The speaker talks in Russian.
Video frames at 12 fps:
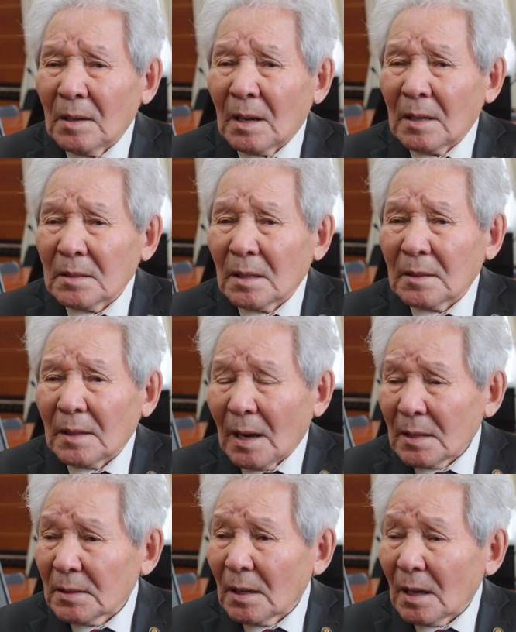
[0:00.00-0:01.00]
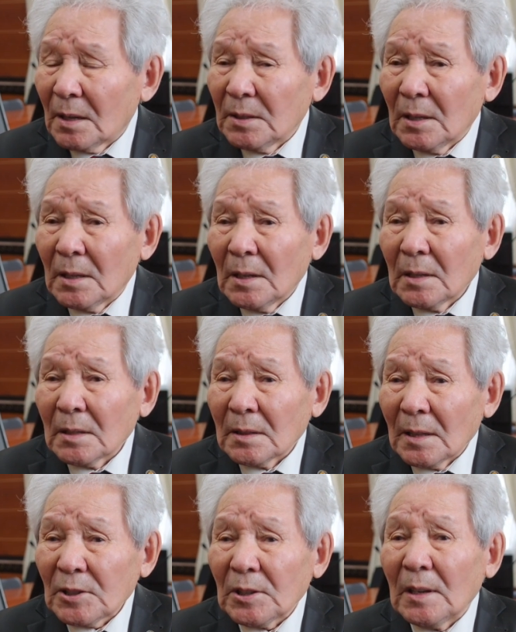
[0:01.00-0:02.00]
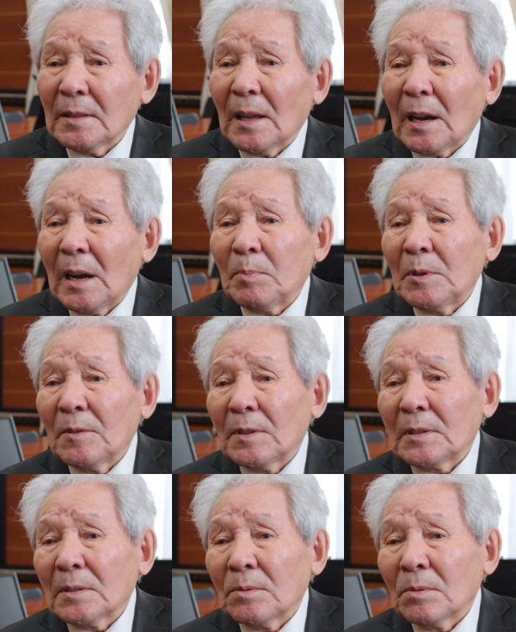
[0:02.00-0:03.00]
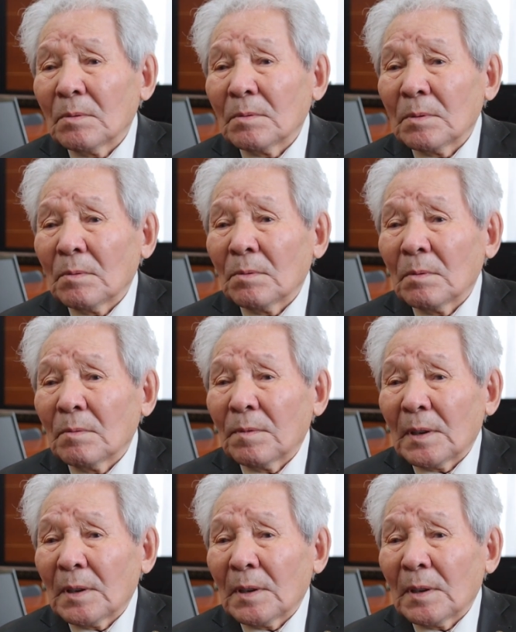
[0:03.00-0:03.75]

концентрациях, они начали накапливаться в